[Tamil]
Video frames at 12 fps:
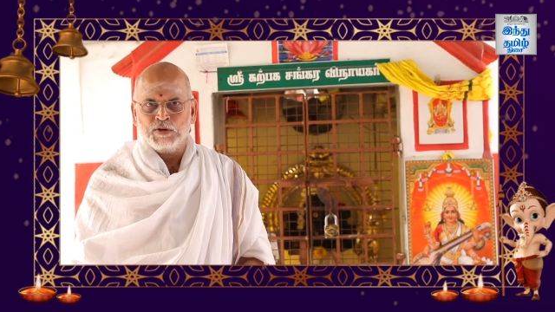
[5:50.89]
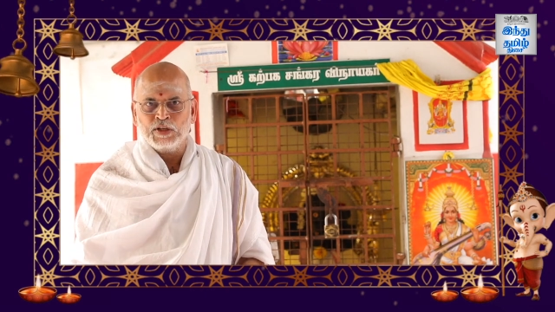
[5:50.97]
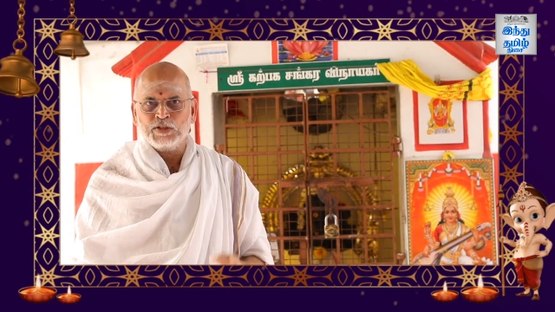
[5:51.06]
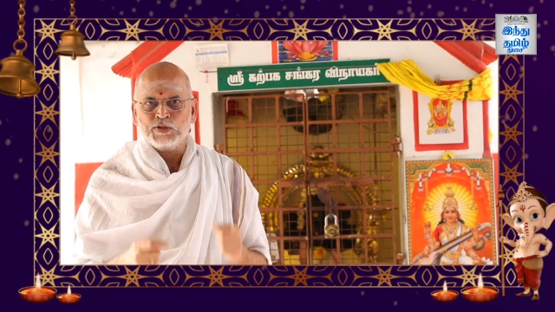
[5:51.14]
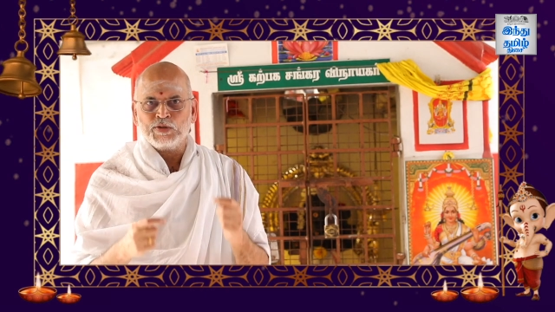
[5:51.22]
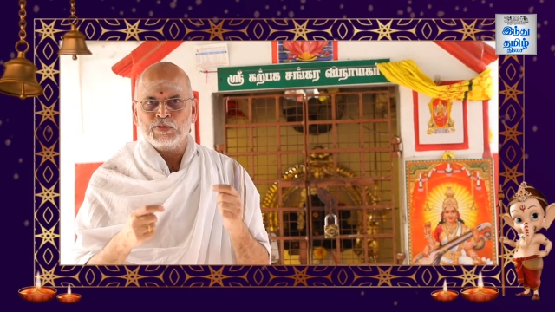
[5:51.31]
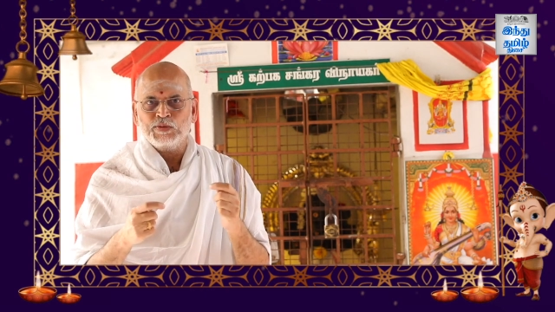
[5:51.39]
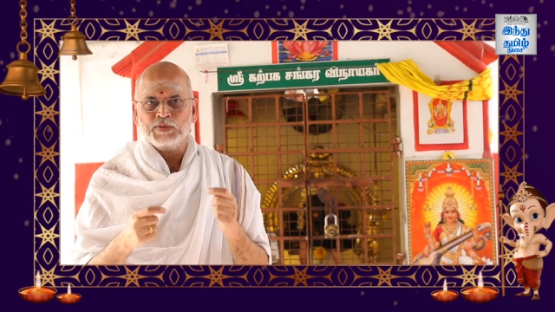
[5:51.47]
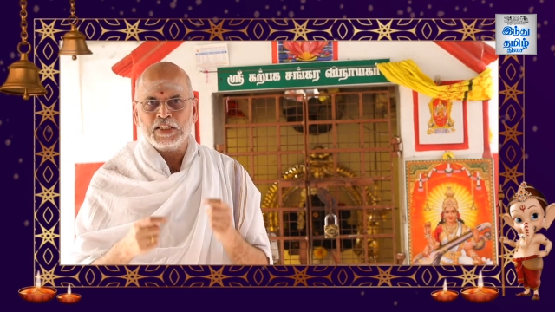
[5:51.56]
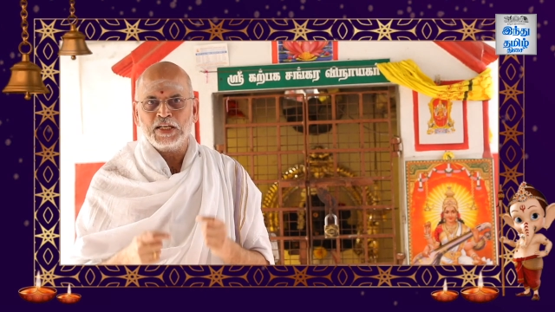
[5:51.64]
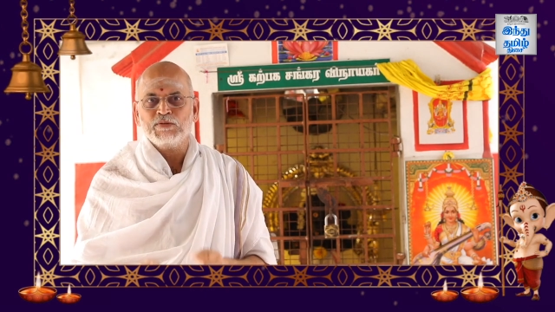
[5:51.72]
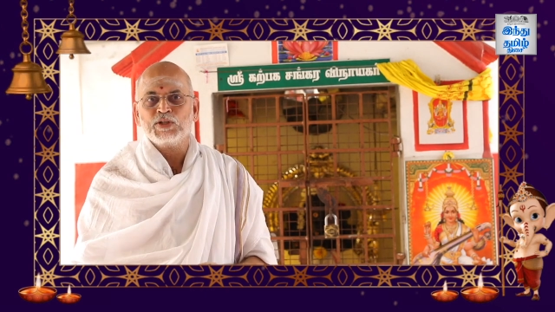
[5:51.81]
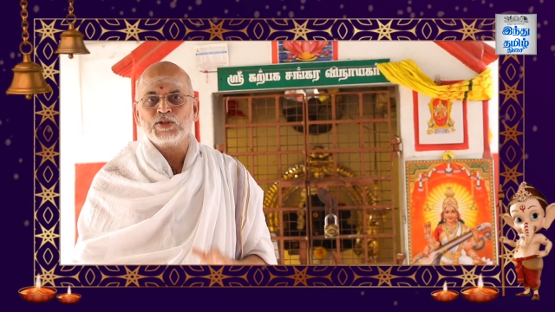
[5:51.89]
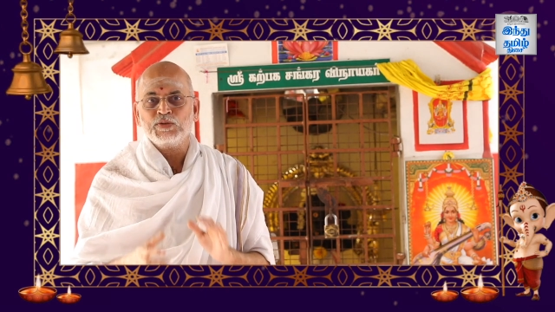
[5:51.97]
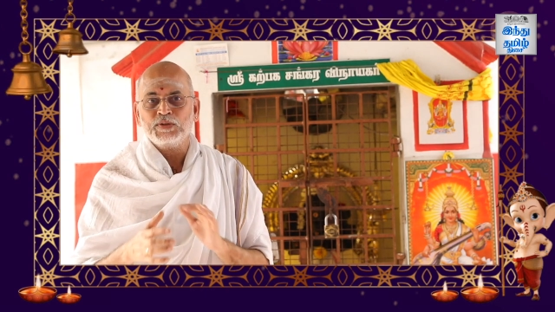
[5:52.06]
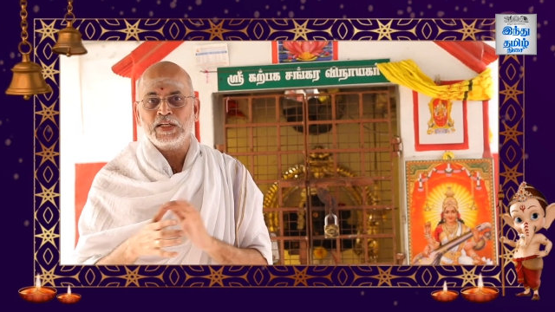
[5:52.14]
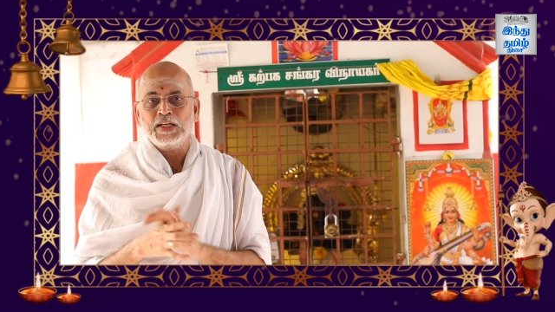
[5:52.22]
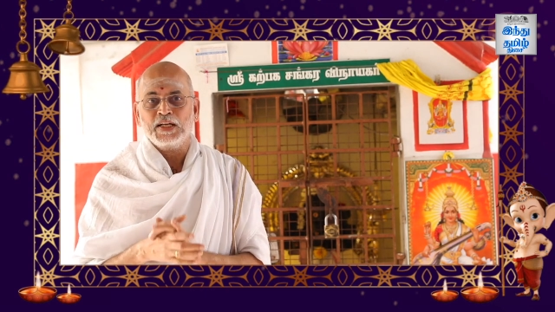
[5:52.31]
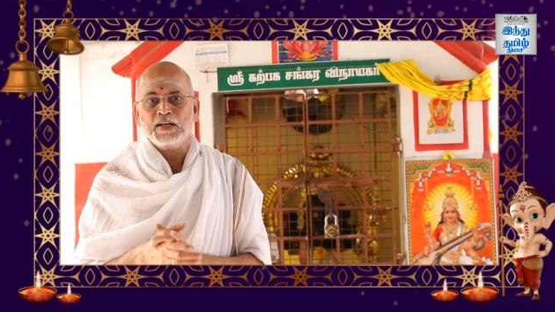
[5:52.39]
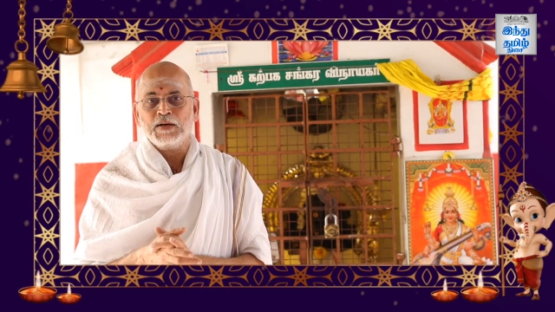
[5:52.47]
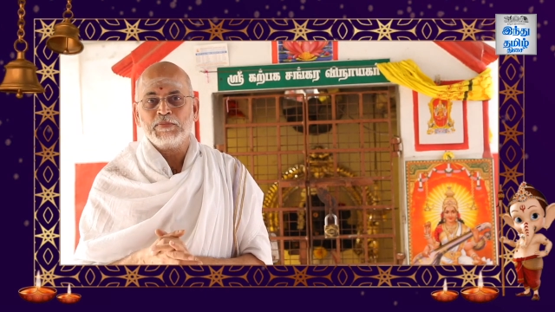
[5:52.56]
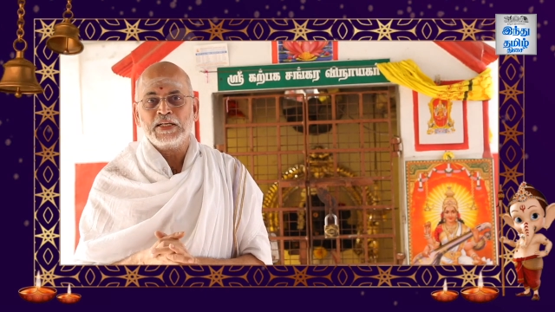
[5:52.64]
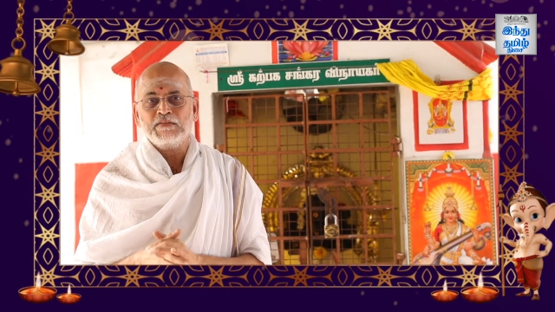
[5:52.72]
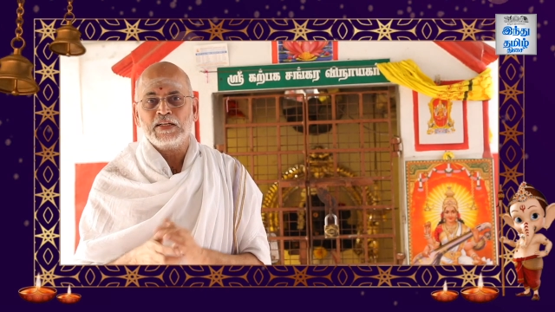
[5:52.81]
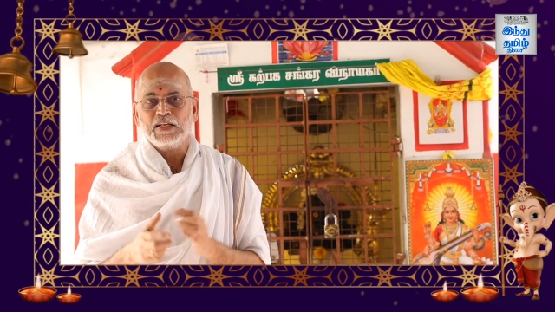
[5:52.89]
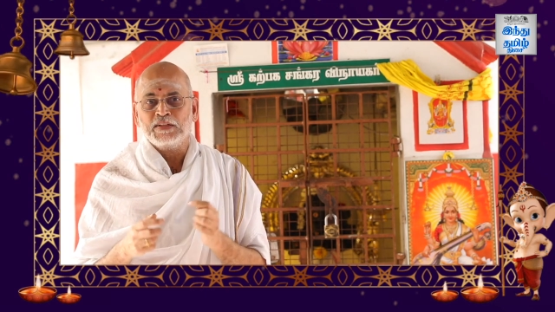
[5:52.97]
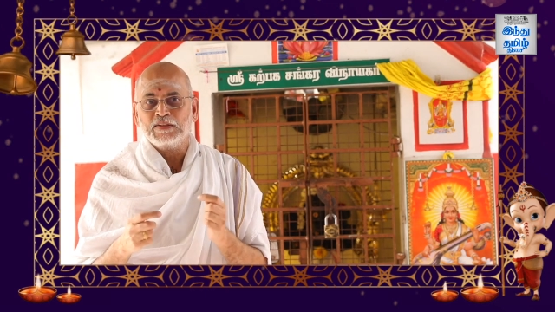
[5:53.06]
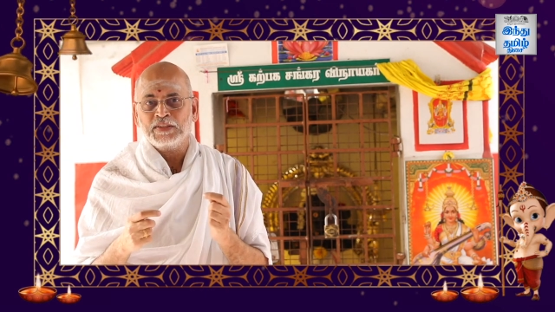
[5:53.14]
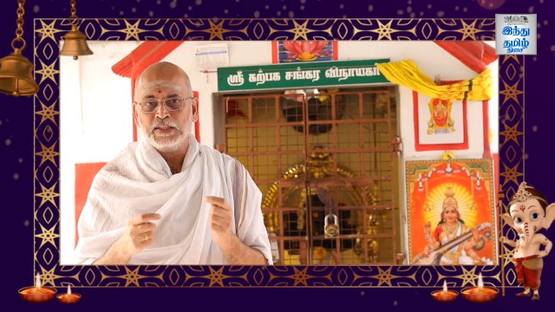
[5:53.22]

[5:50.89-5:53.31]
ஒன் டூ த்ரீ ஒன் டூ த்ரீங்கிறப்பல இவர்